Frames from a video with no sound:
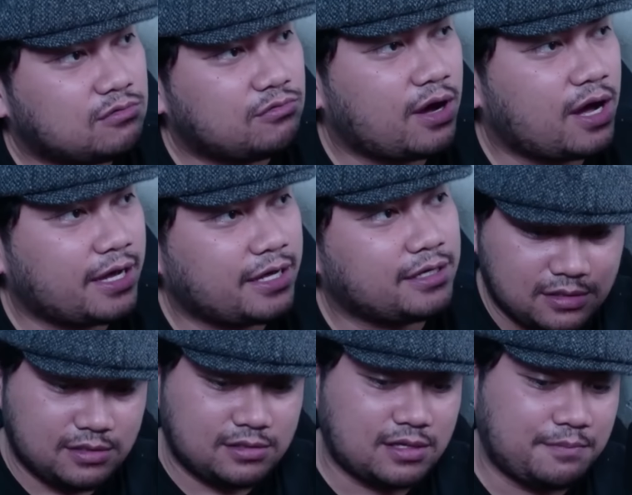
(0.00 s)
Why?
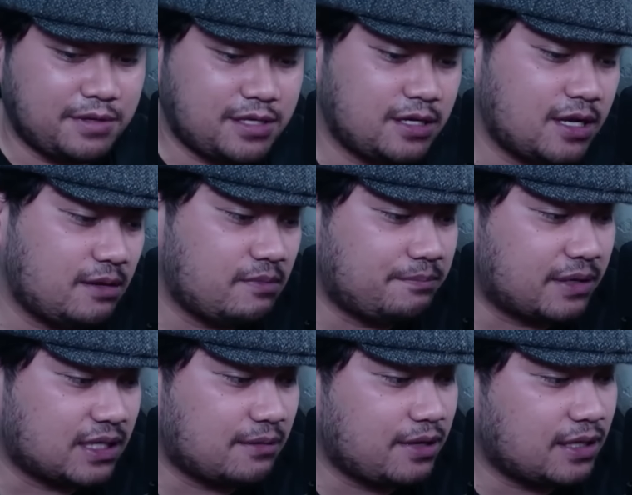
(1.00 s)
Sampai jadi anime
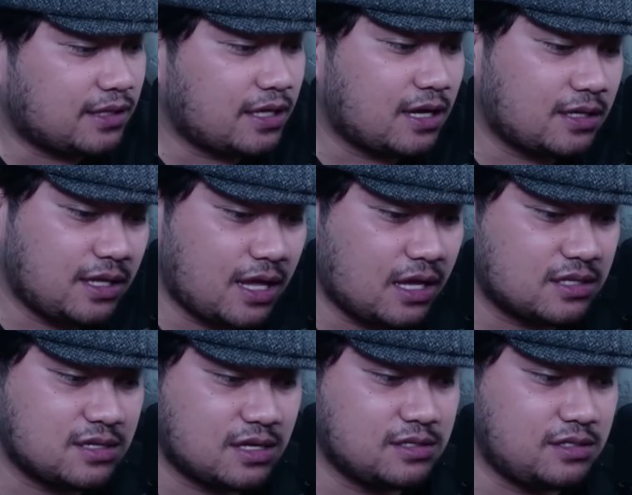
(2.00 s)
pertama yang tayang di
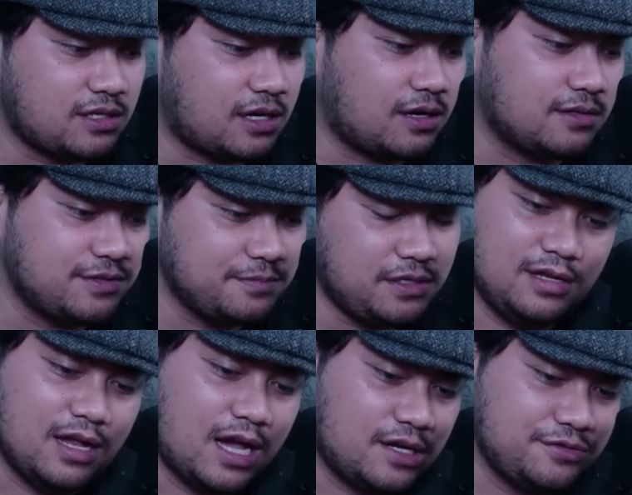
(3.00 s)
X kan secara resmi.
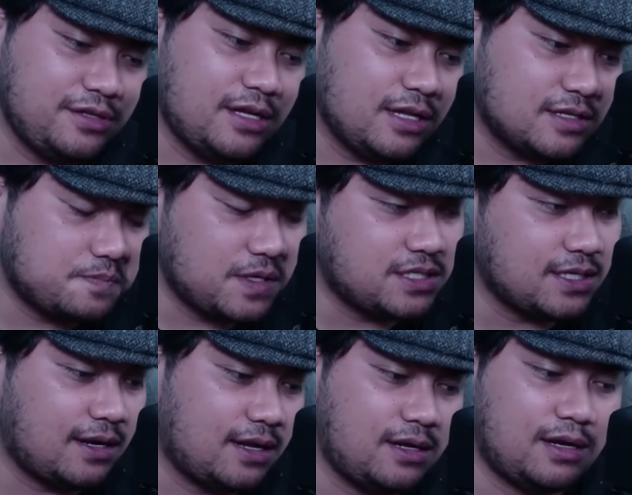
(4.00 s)
Harusnya ada yang
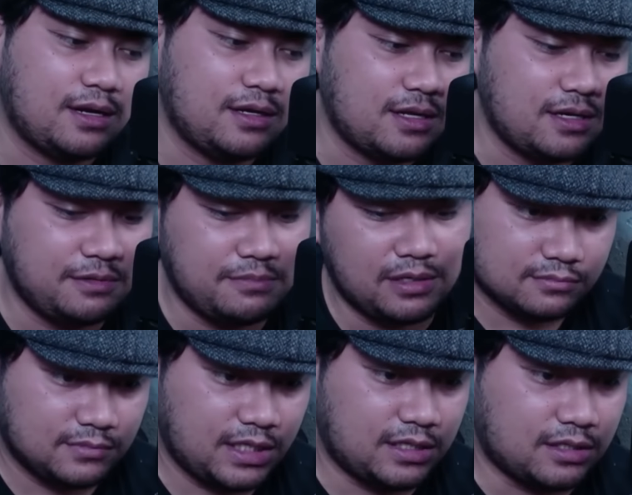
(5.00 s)
spesial lah dari ini anime.
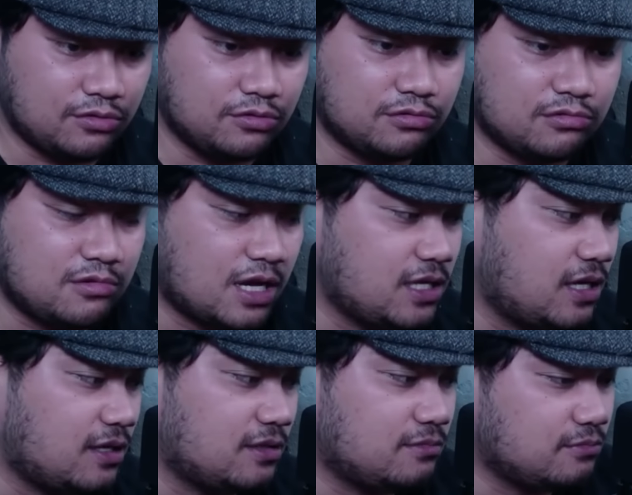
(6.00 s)
Kita tunggu-tunggu aja
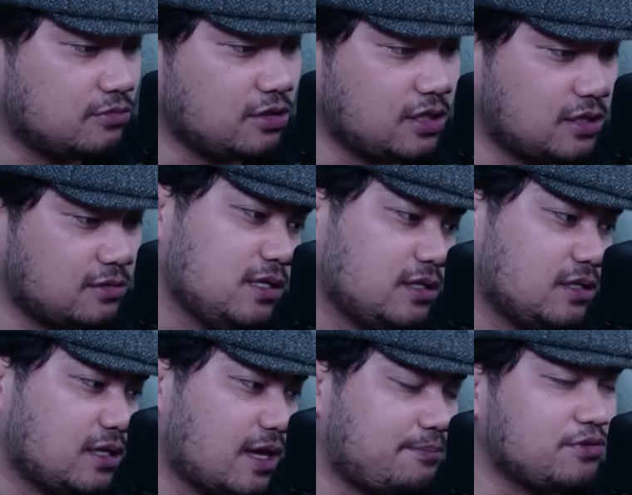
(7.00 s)
lah. Mungkin
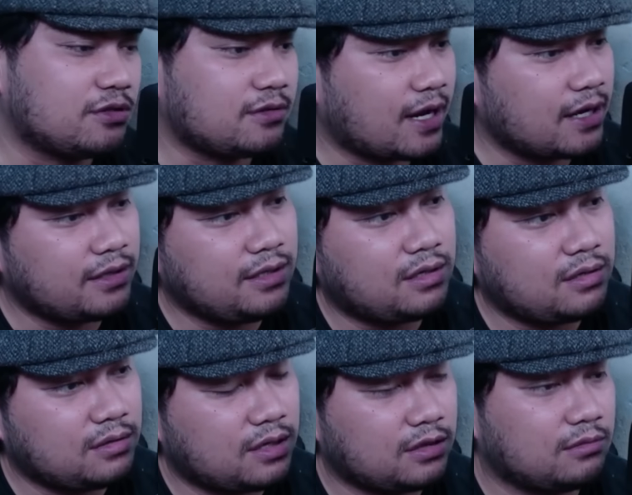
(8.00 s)
di episode terakhir
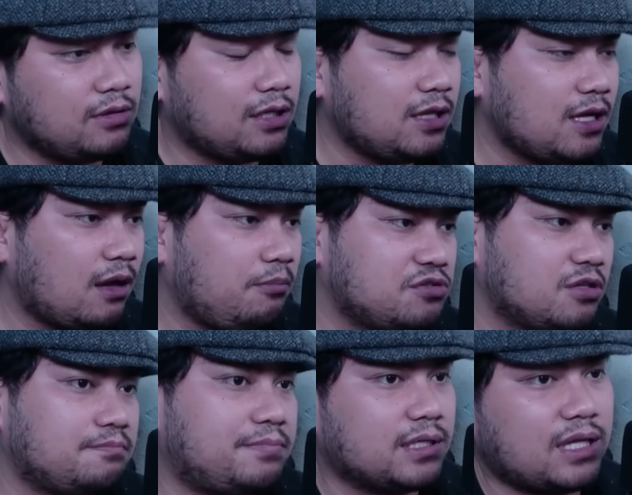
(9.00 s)
atau mungkin tiga
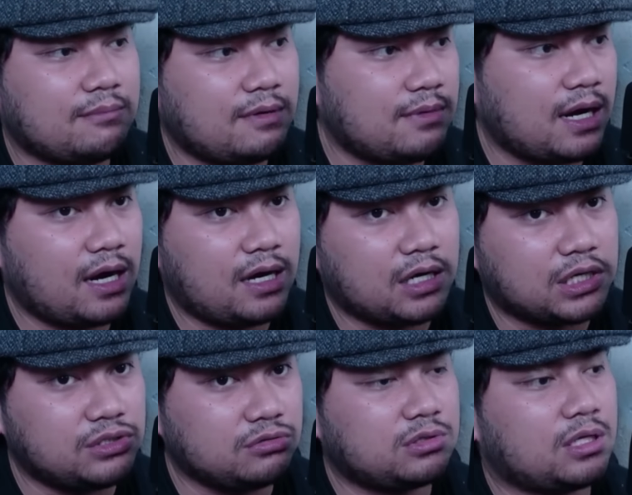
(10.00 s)
episode pertama bakal ada
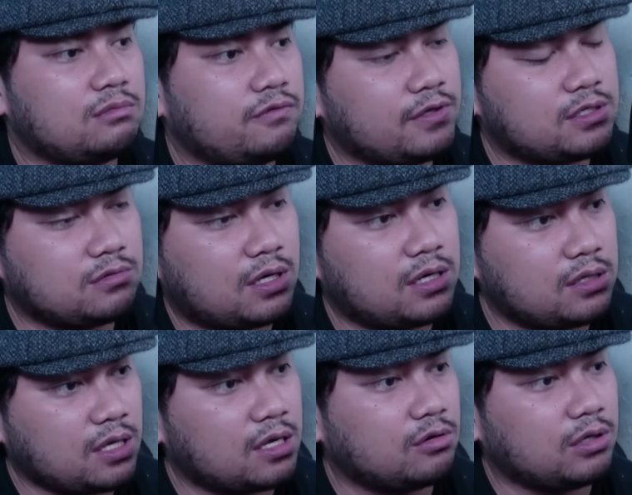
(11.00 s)
kejutan visual
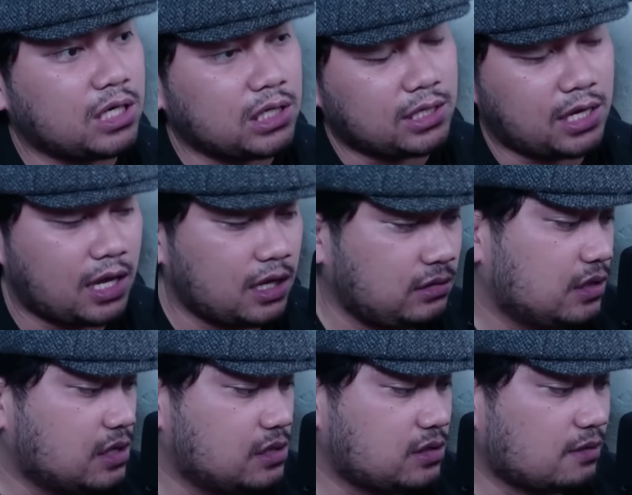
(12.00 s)
yang gila-gilaan.
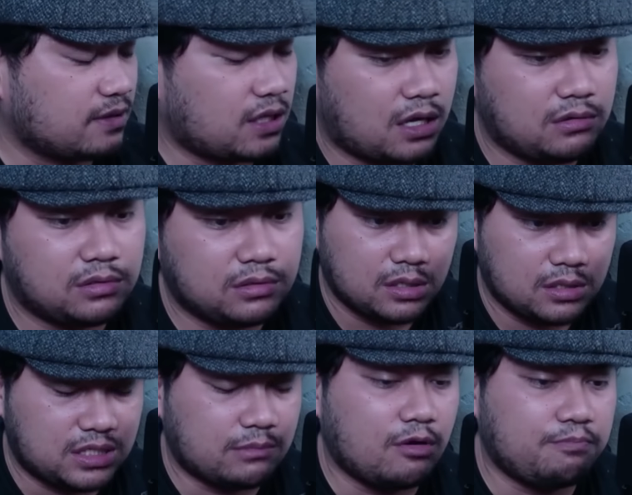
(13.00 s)
Siapa tahu ya.
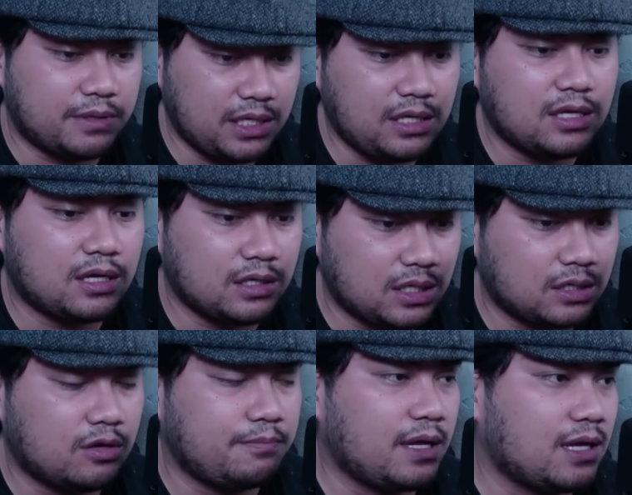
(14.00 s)
Sama openingnya ya. ya
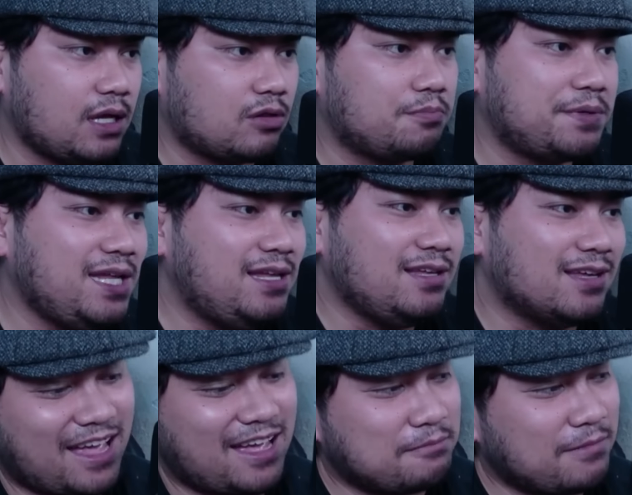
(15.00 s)
Gue pengen lihat
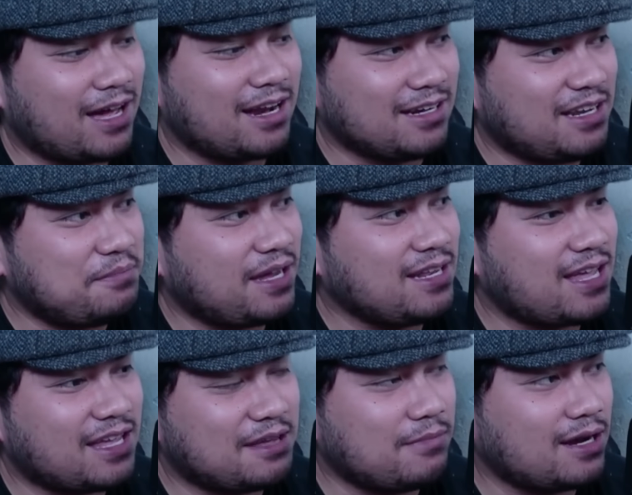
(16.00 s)
openingnya. Bakal dibikin
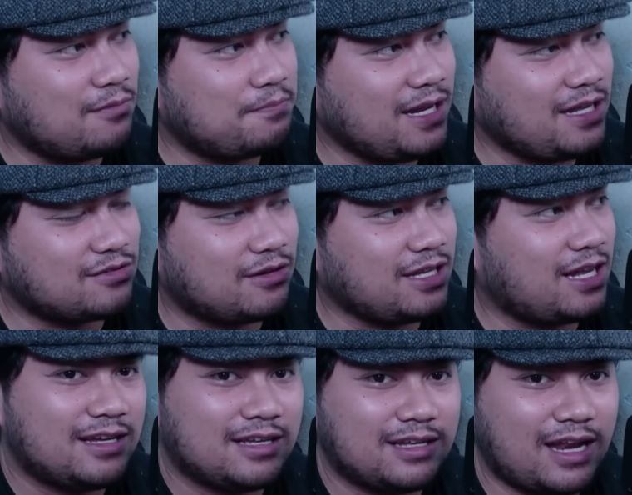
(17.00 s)
kayak gimana openingnya?
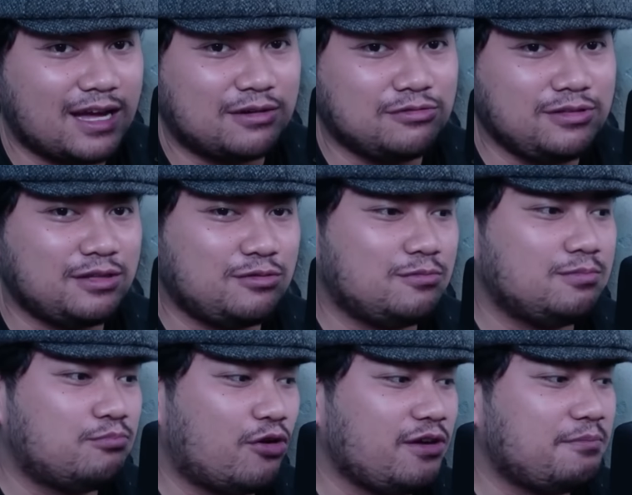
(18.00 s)
Soalnya lagunya tuh
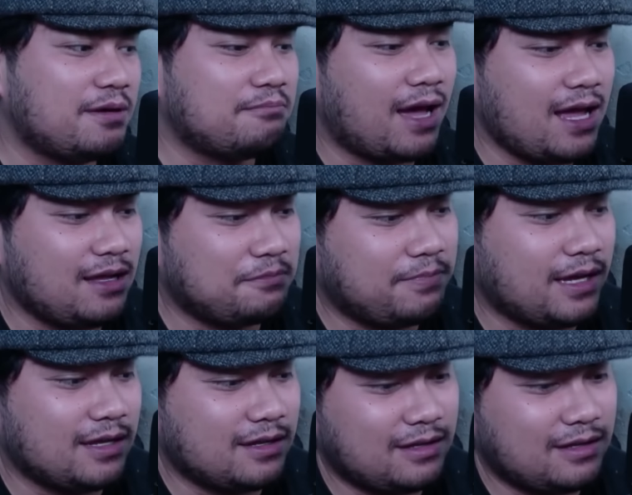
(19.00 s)
boyband banget pak.